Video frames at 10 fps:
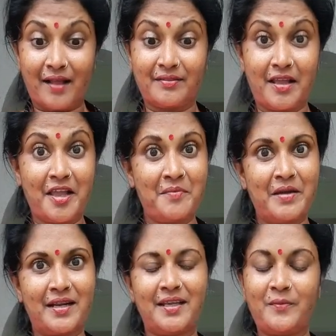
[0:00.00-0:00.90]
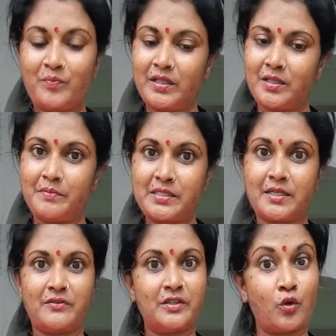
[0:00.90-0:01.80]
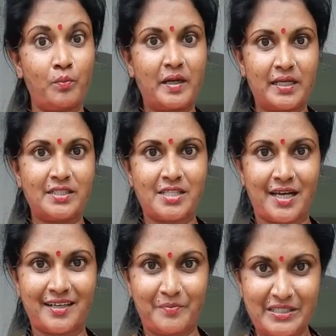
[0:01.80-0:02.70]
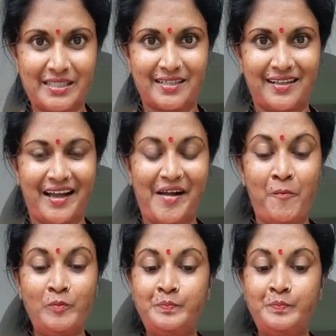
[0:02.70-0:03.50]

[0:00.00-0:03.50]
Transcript: அதே மாதிரி இந்த பிஸ்கட் வந்து ரொம்ப ரிச்சான பிஸ்கட் தான்